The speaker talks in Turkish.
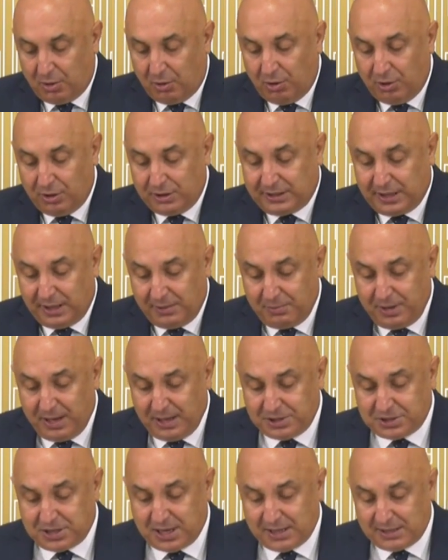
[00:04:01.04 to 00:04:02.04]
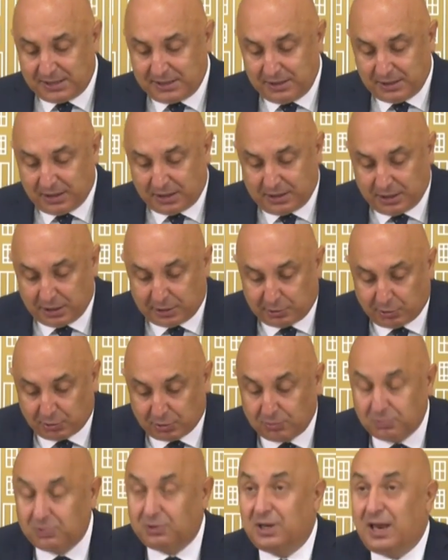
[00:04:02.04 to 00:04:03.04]
ÖSM içerisindeki
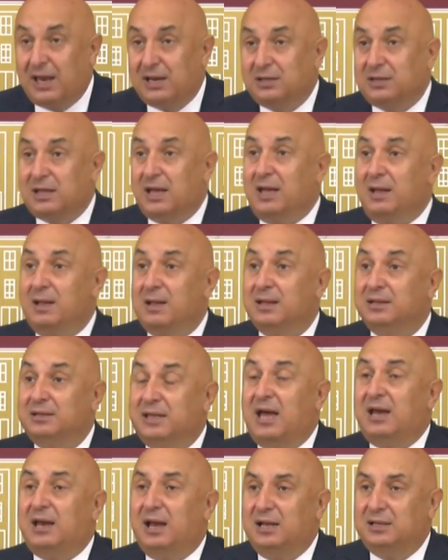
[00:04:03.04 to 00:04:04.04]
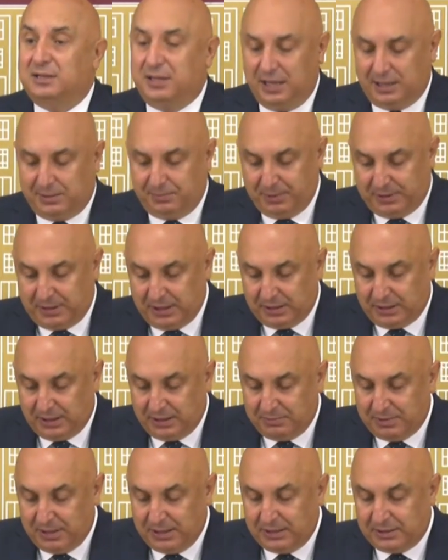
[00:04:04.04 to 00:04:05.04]
sorumlular da derhal tespit
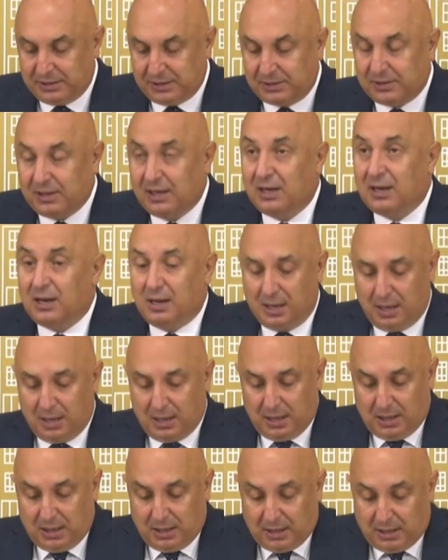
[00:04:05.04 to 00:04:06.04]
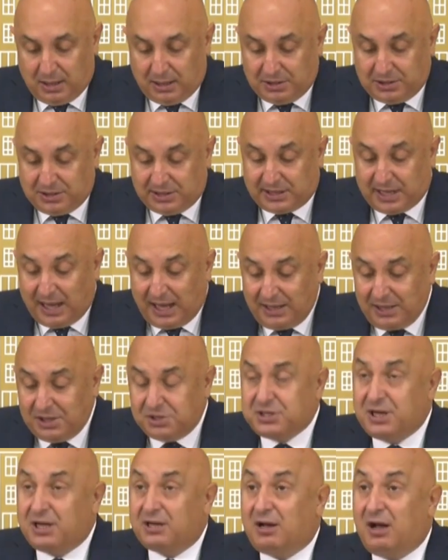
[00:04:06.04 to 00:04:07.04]
edilmelidir.
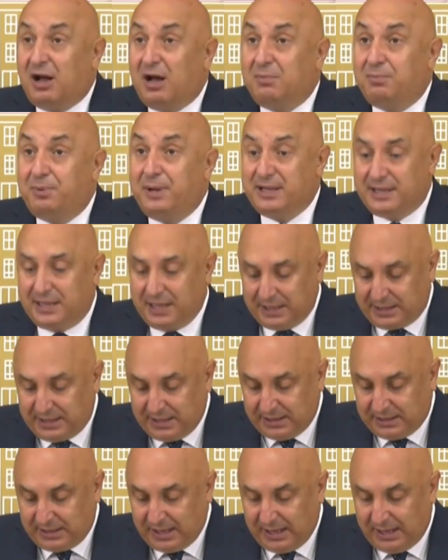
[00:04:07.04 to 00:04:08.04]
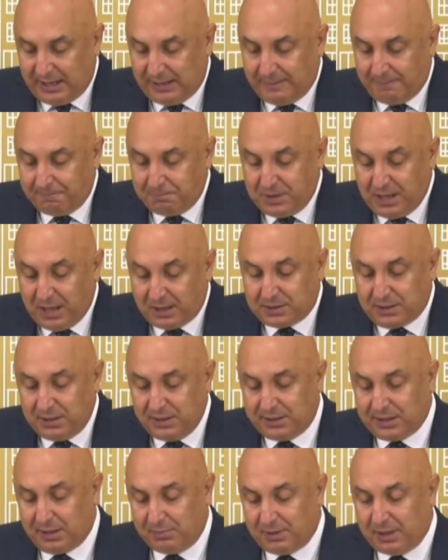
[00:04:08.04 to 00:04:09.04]
Sadece KPSS değil,
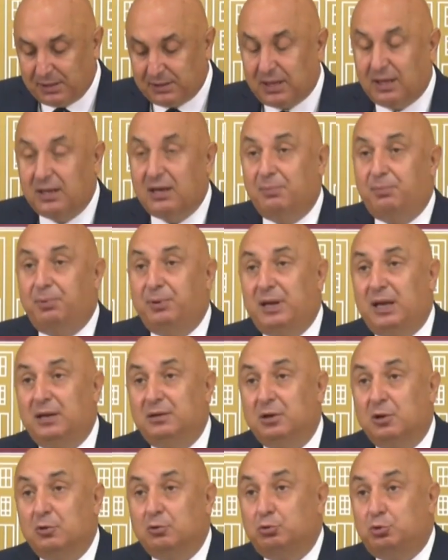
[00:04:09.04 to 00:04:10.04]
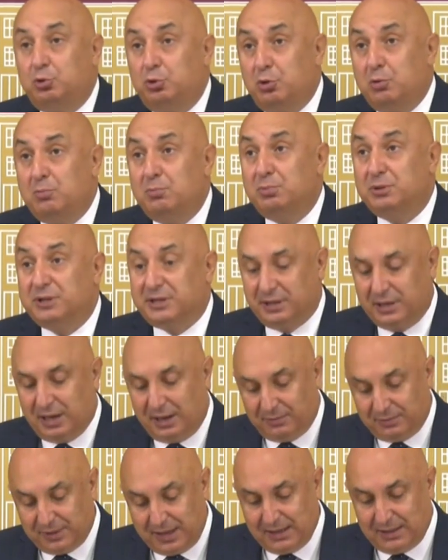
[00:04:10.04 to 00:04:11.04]
yakın zamanda yapılan tüm
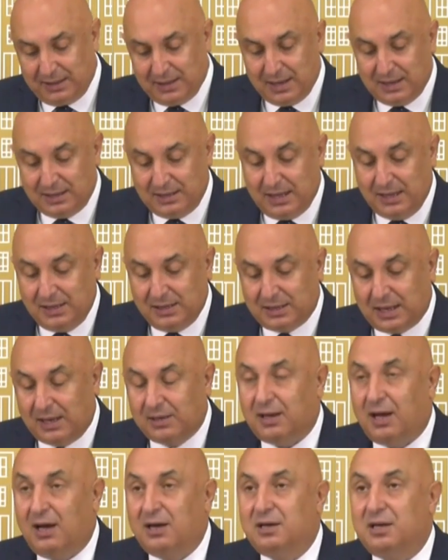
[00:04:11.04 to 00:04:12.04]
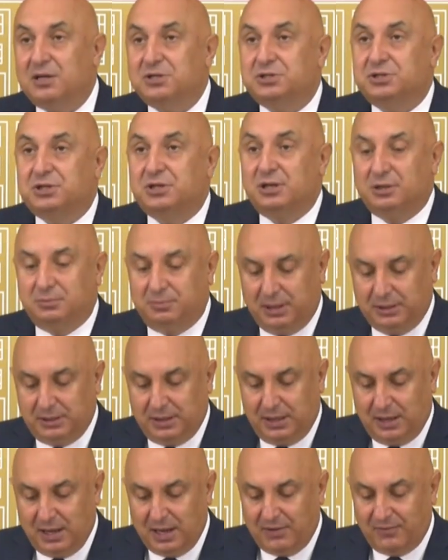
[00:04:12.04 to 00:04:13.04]
sınavlar yeniden
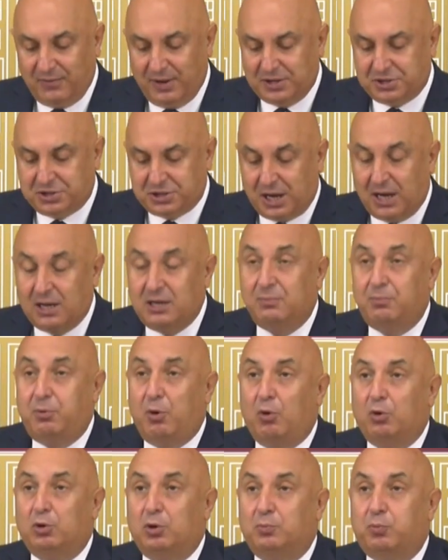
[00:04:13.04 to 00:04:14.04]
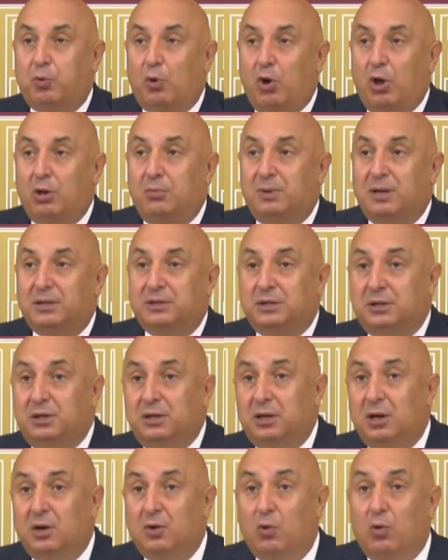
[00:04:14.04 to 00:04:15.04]
araştırılmalı ve şaibe olup
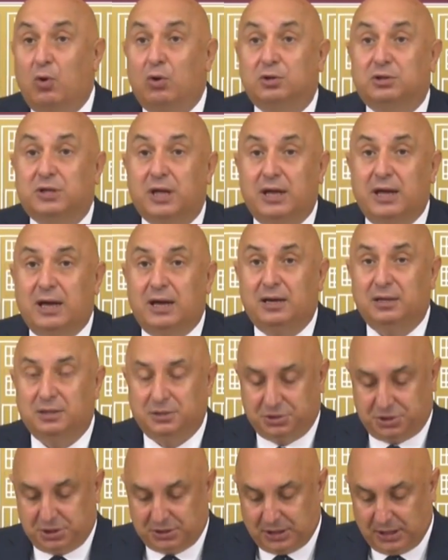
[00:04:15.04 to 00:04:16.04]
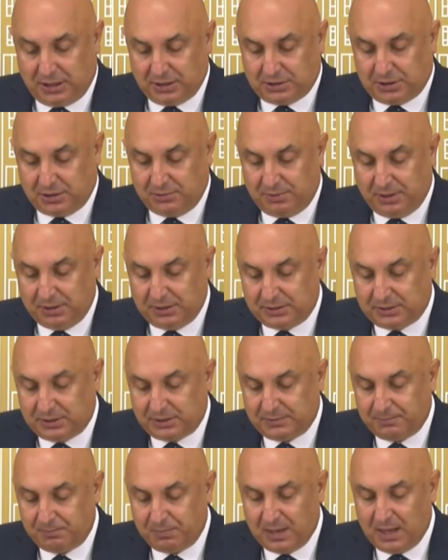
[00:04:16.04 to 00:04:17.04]
olmadığı ortaya
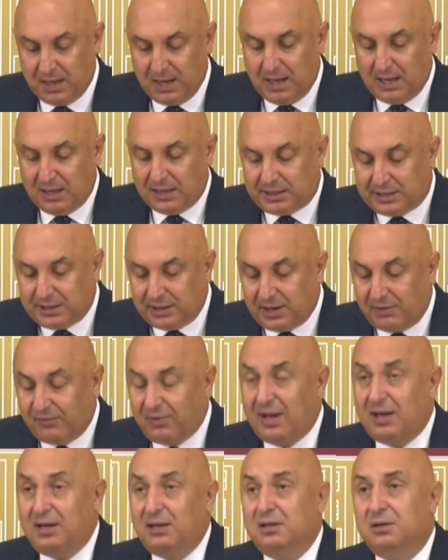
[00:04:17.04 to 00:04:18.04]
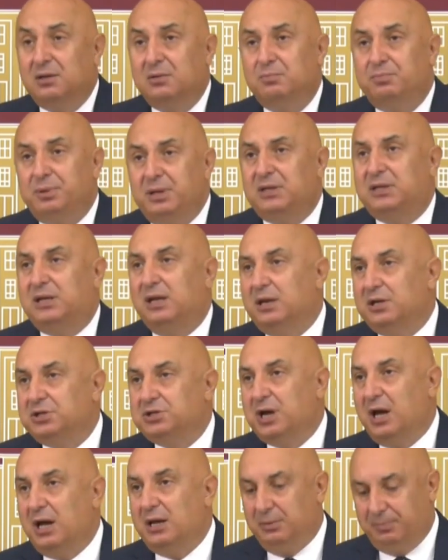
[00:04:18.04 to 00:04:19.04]
çıkartılmalıdır. Sınava bir kere
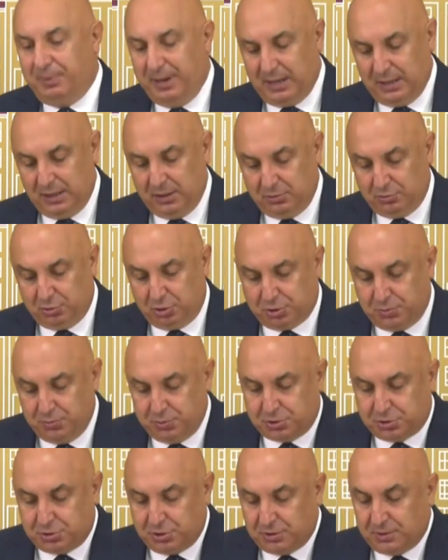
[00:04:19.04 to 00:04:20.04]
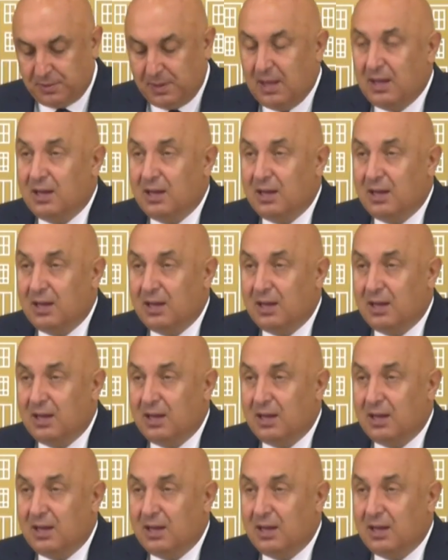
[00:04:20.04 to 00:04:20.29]
şaibe düşmüştür.